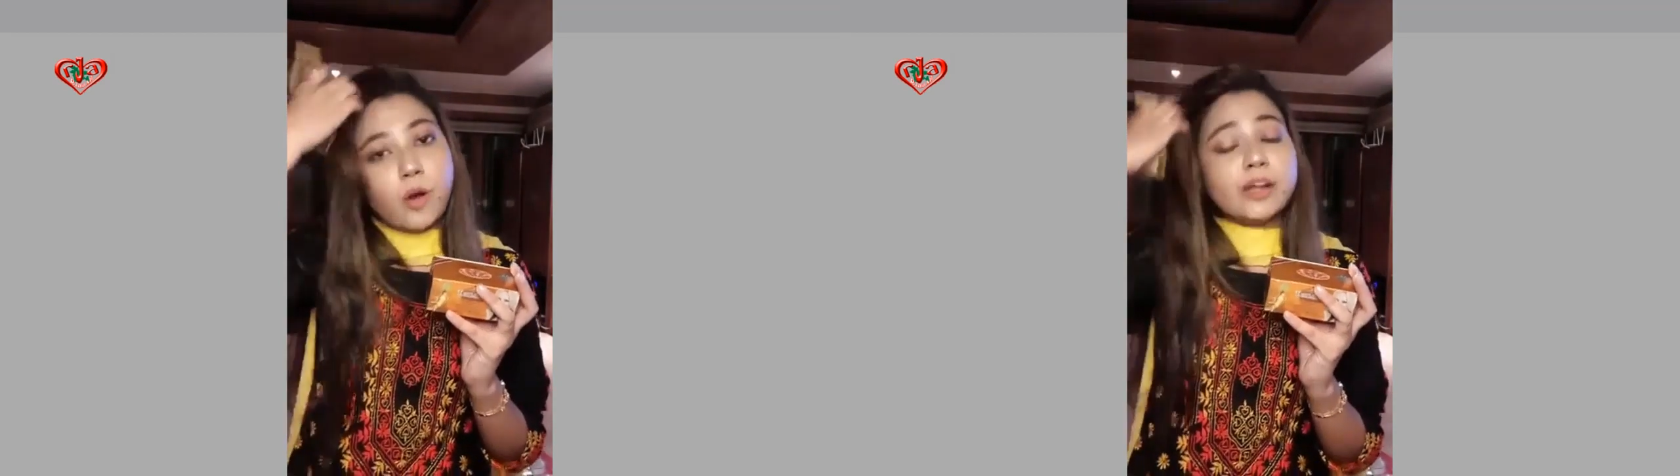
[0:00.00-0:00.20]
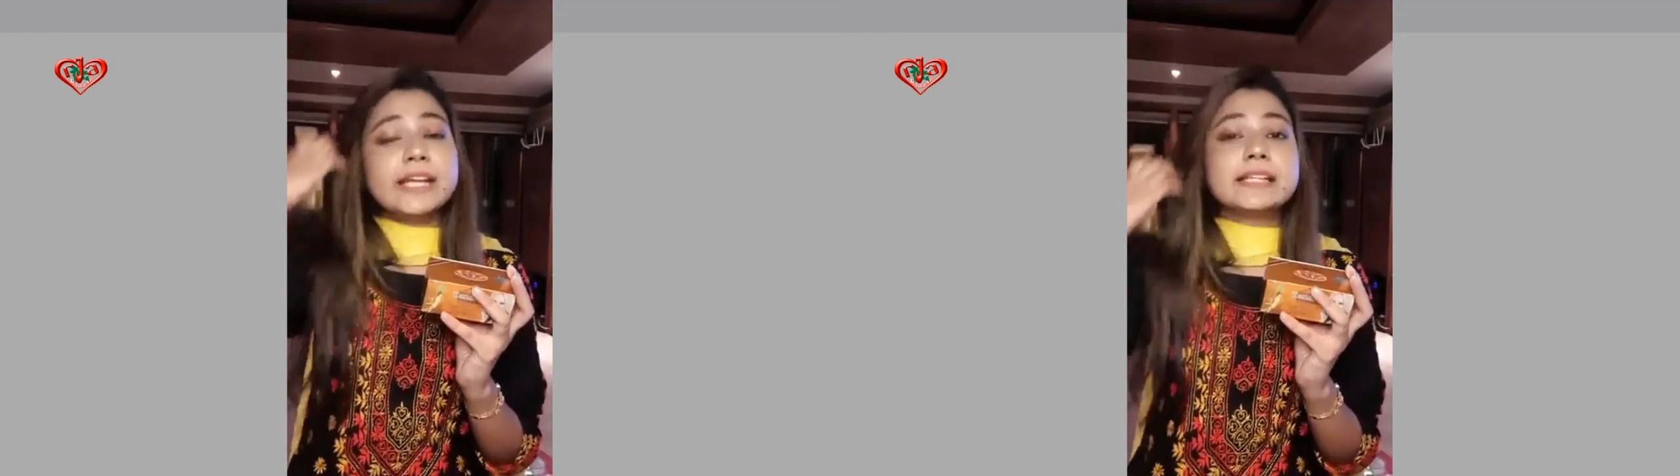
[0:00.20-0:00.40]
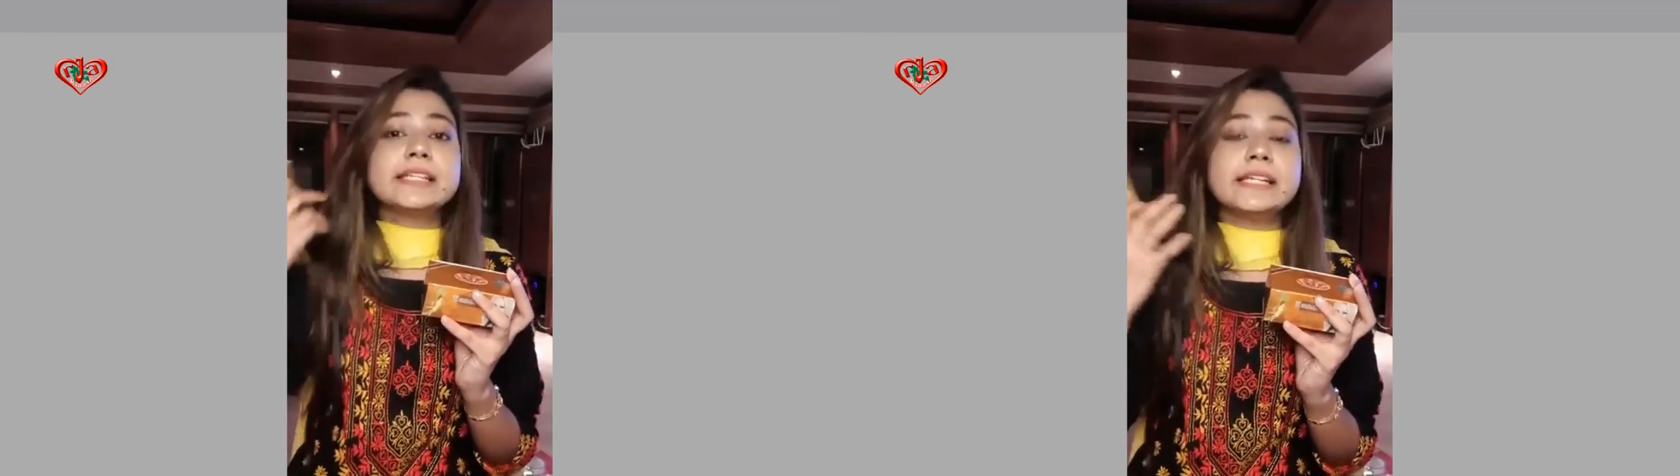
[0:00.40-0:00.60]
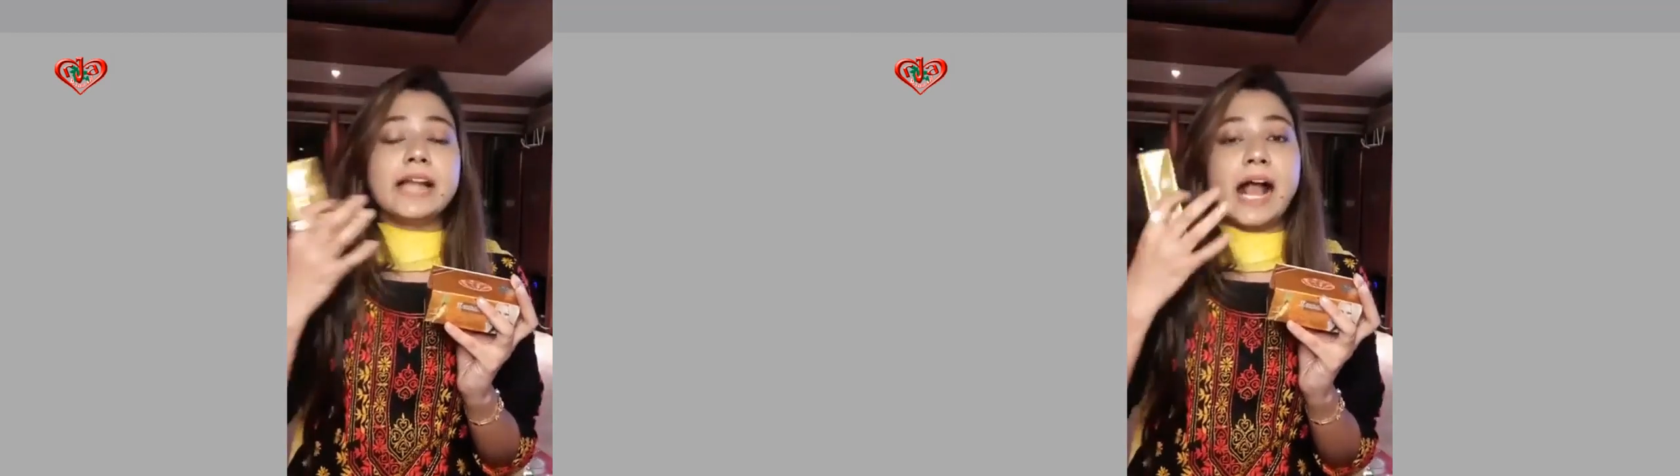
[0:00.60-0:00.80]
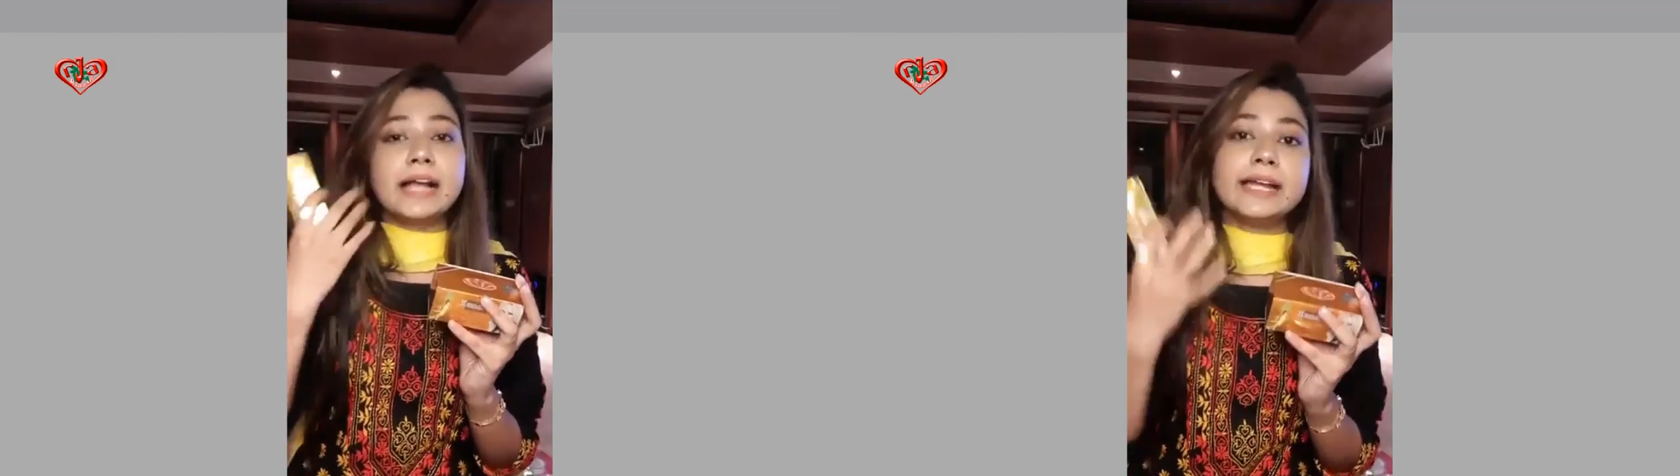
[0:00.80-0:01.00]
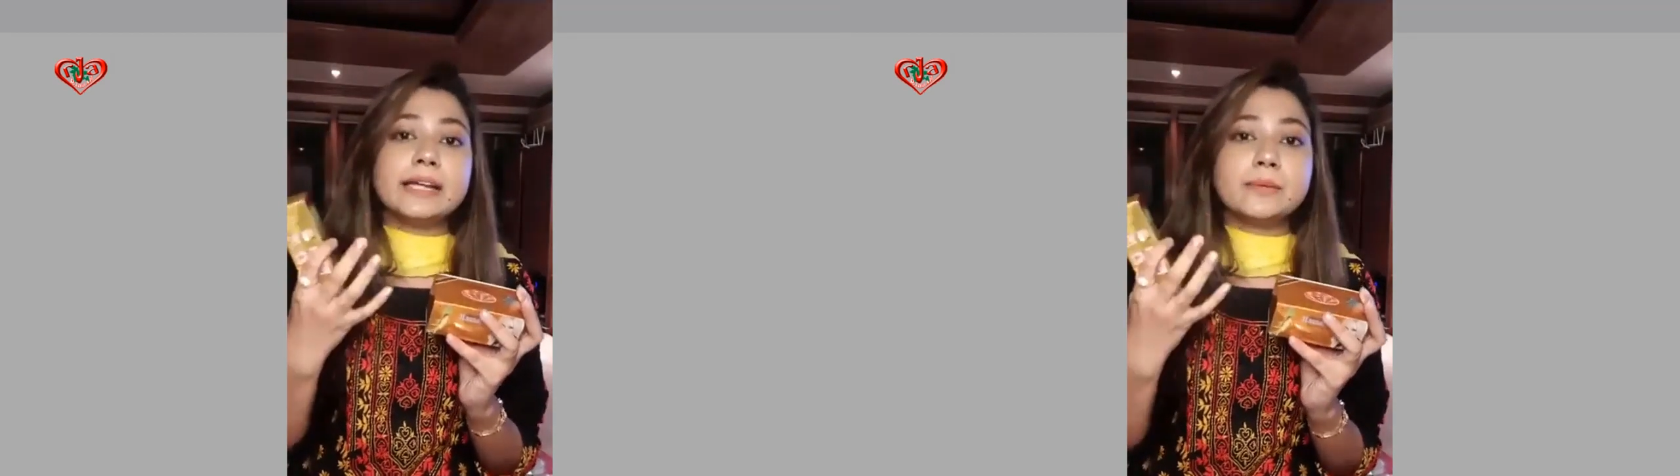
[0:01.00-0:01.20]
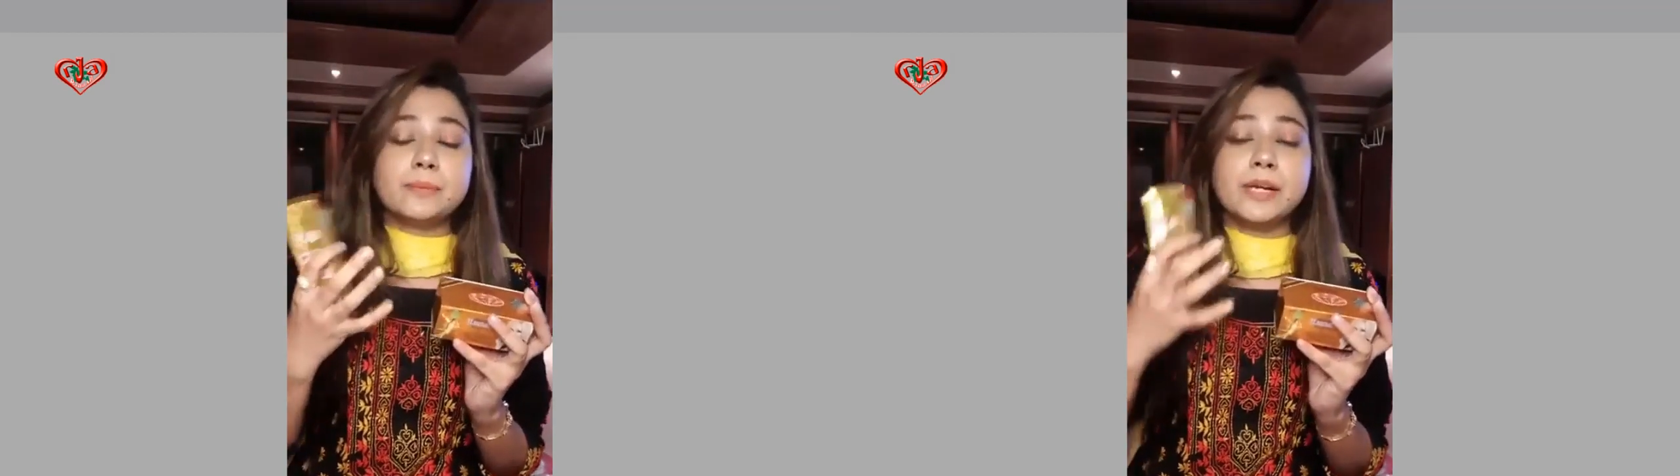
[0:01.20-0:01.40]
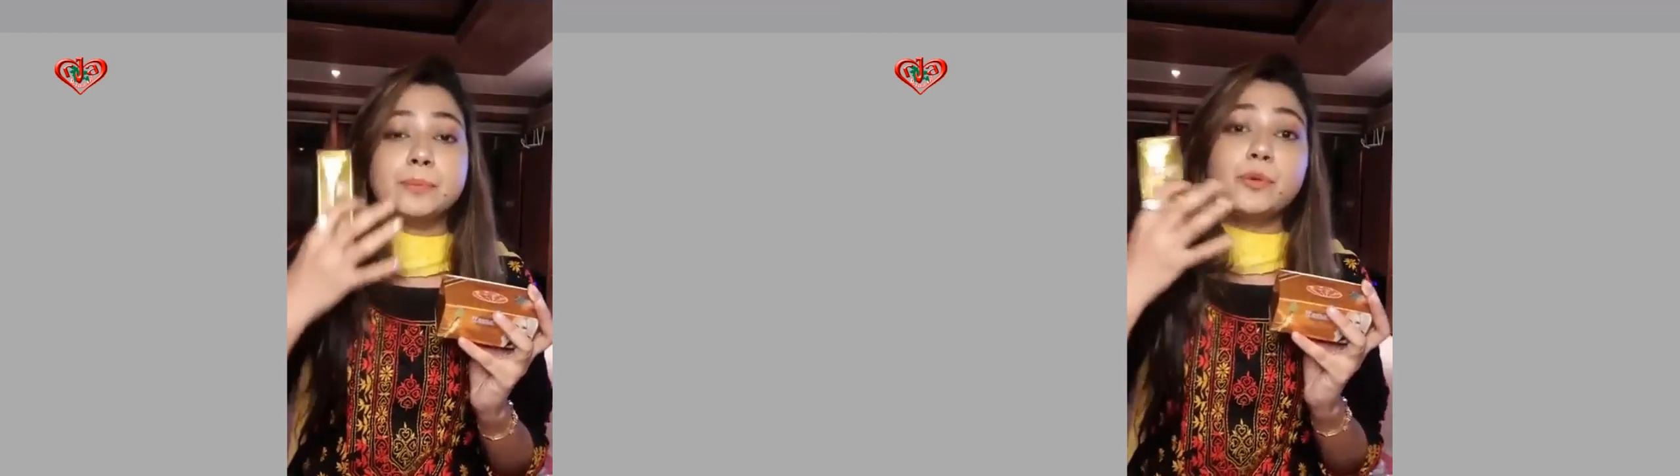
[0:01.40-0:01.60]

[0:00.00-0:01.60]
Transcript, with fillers: অনেক দিনের আগের মানে